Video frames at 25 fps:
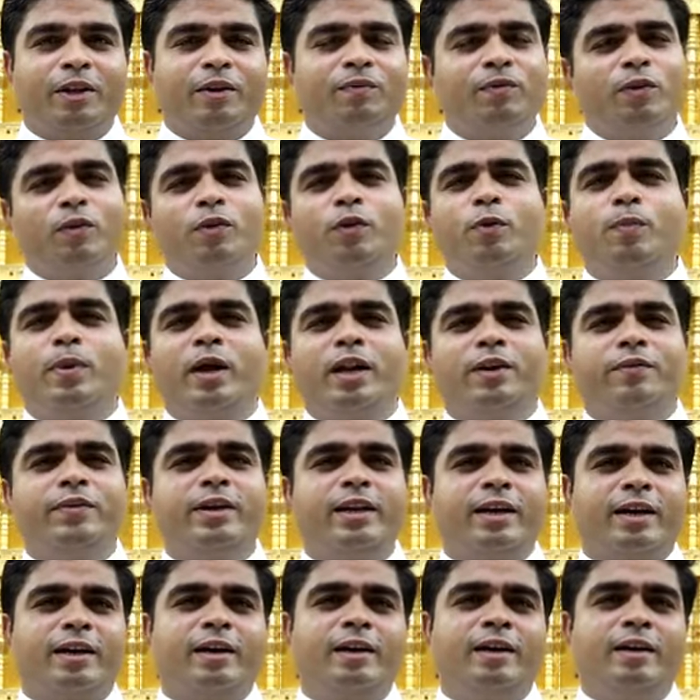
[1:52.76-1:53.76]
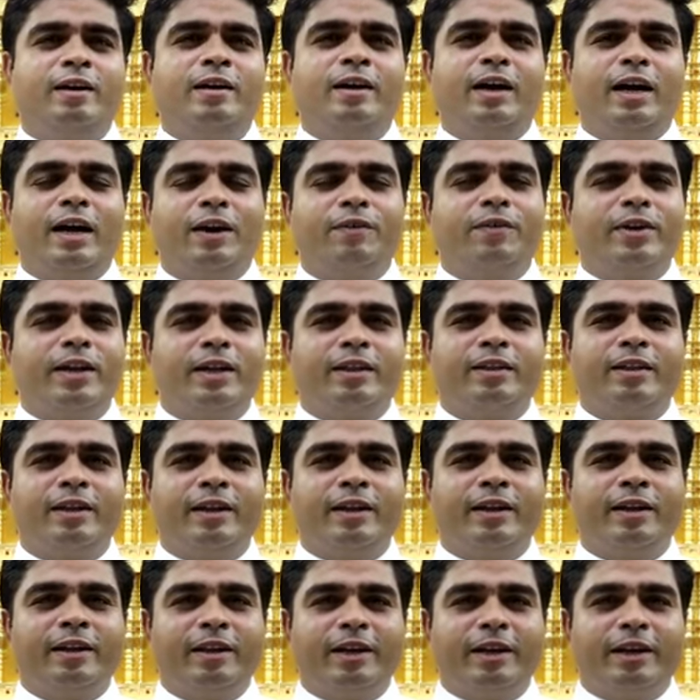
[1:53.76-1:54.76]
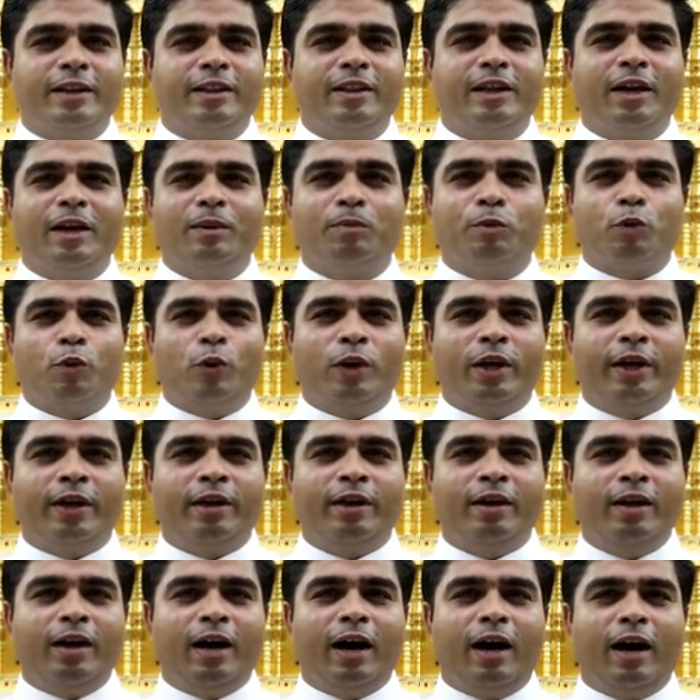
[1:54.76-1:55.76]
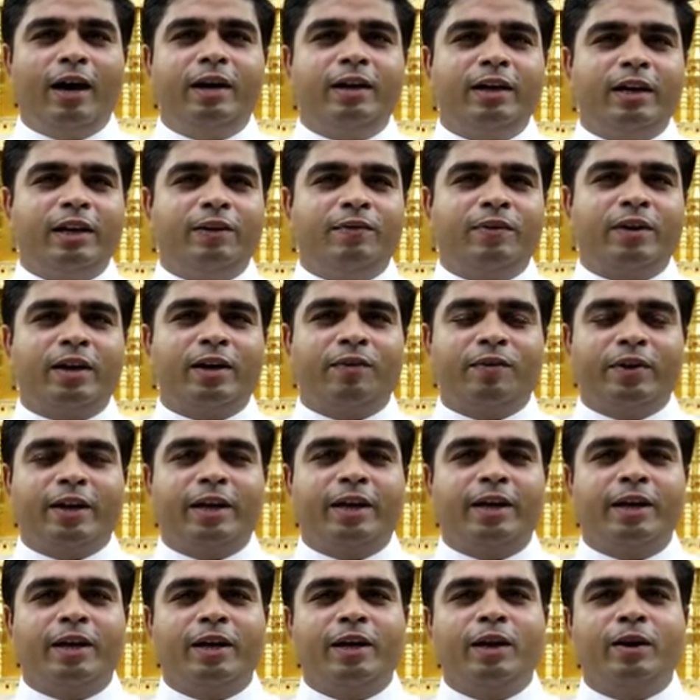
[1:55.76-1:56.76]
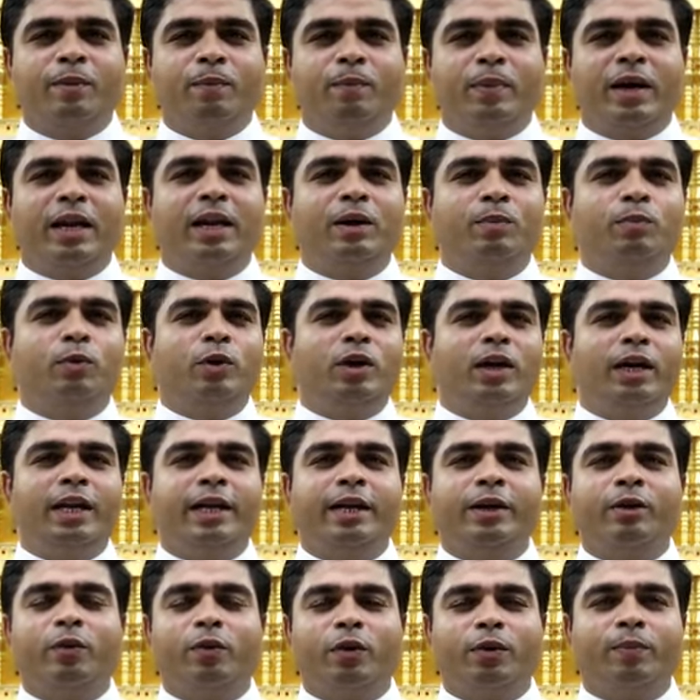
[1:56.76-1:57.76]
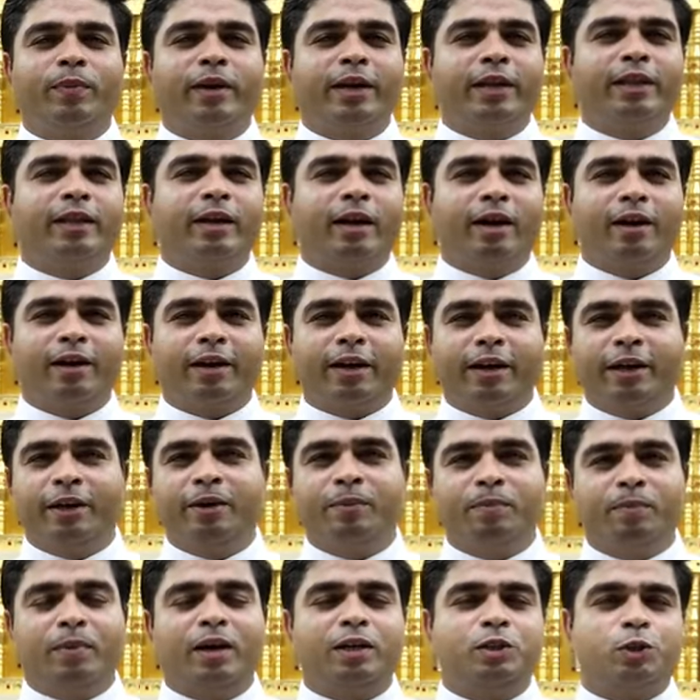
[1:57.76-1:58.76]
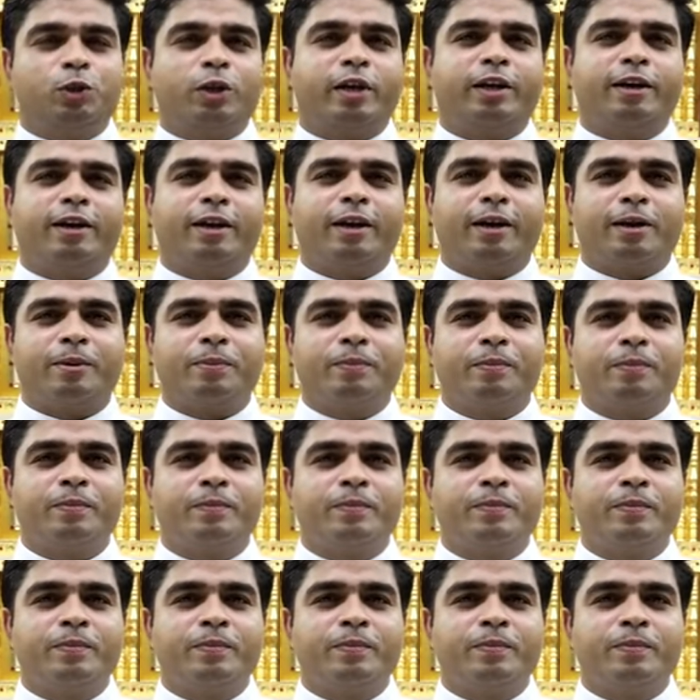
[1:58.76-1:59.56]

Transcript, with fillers: இவ்வளவு பலவீனங்கள் அவரிடத்திலே இருந்தாலும் கூட ஆண்டவர் அவரை பலமுள்ள ஒரு மனிதராக மாற்றுகின்றார்